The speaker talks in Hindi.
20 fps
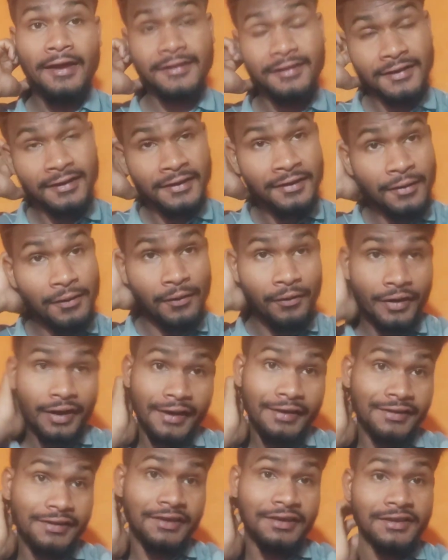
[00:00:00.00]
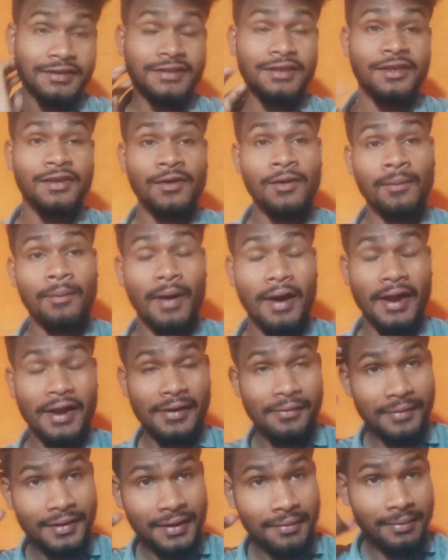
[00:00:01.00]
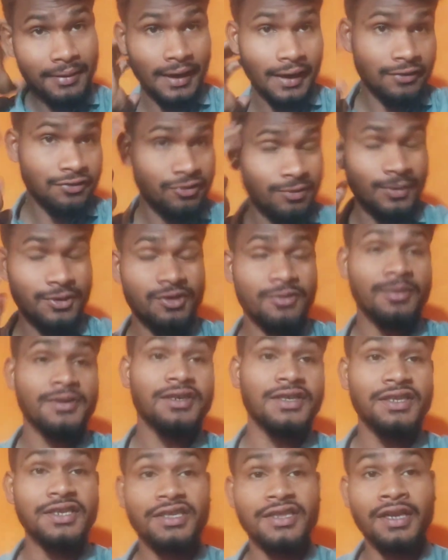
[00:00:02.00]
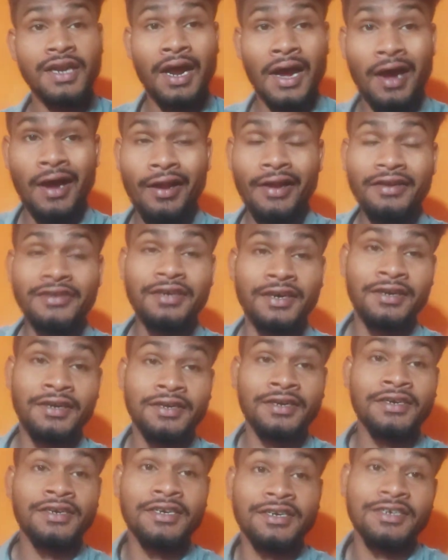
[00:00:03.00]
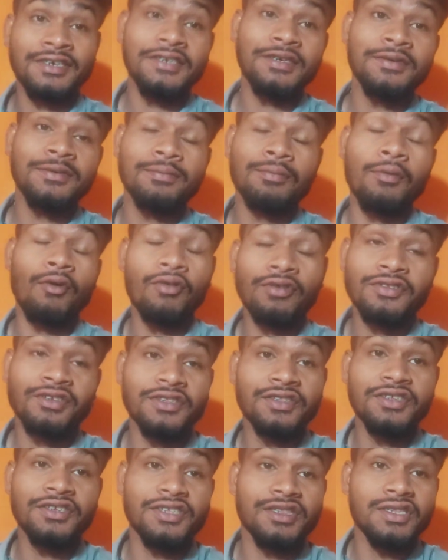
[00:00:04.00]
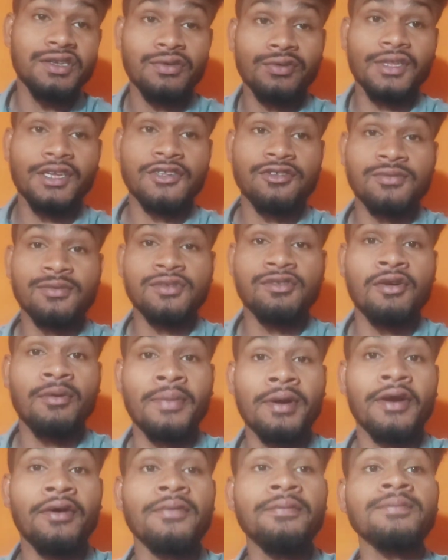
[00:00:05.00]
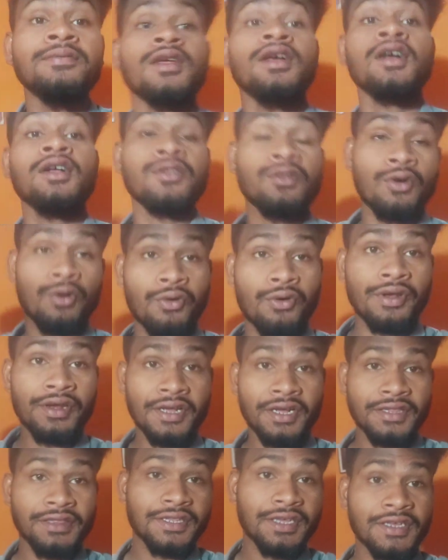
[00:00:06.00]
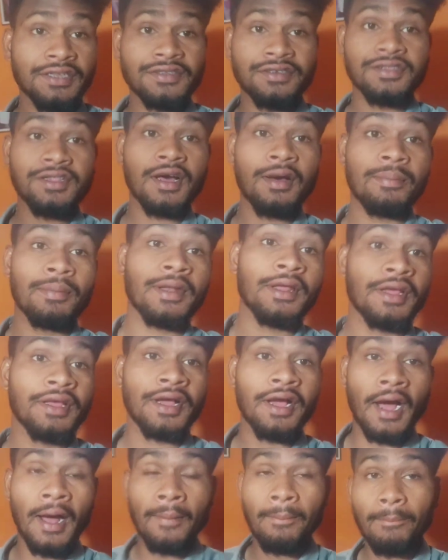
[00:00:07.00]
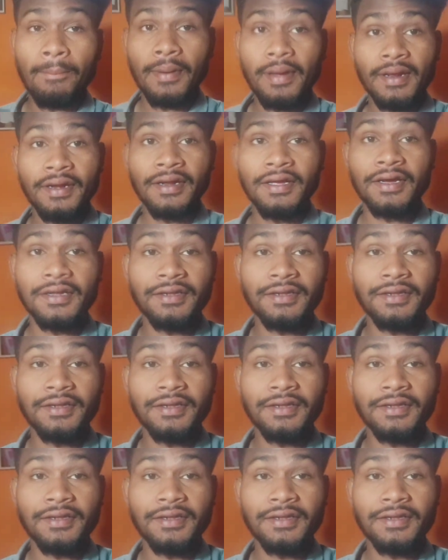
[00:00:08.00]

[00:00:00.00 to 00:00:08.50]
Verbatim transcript: आई थिंक हो गया सेट इतना ही हो पा रहा है भैया अभी क्या सुबह सुबह जल्दी जल्दी नहा लिया जाने का रेडी बहुत जल्दी जल्दी होता है सुबह सुबह मेरे को तो वो निकलते हैं सीधा अपने काम पे